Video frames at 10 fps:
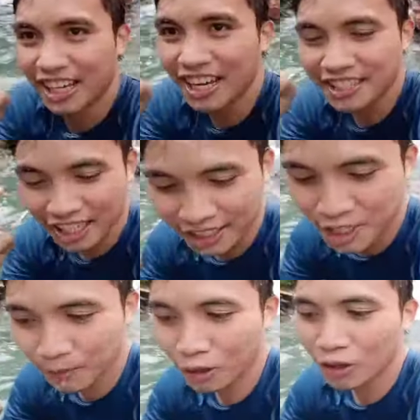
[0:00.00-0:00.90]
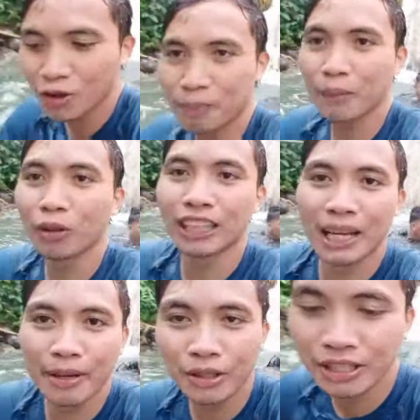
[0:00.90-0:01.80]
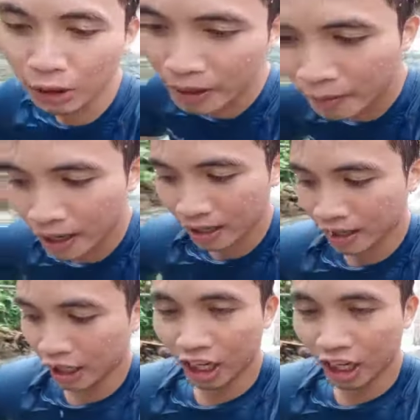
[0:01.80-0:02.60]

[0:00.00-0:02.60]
Naging successful nung pagpunta namin doon sa Cueva.